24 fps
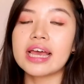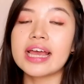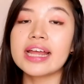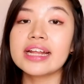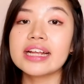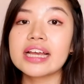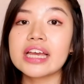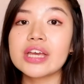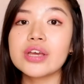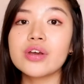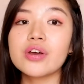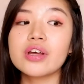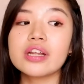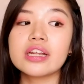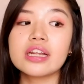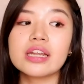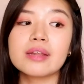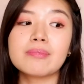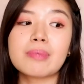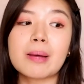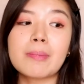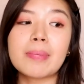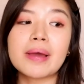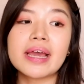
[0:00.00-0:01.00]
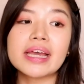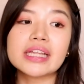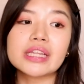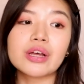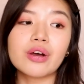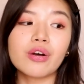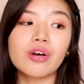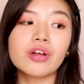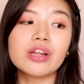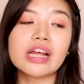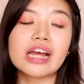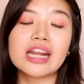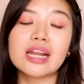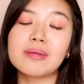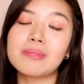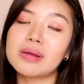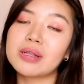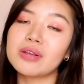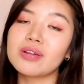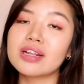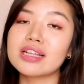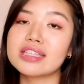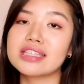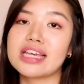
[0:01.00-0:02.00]
And ngayon, papakita ko na naman
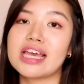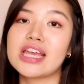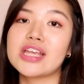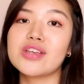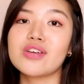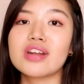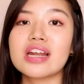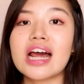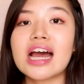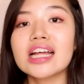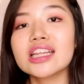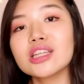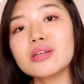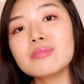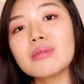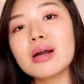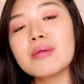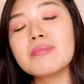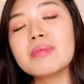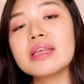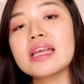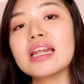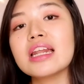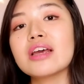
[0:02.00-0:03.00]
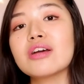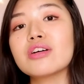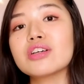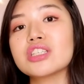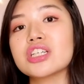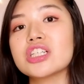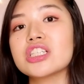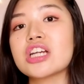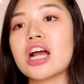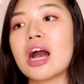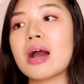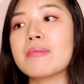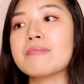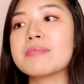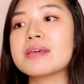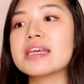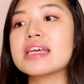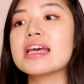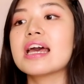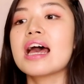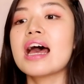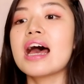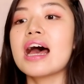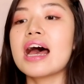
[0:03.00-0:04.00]
ulit sa inyo lahat ng mga binili ko sa
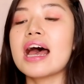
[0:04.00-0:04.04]
Shopee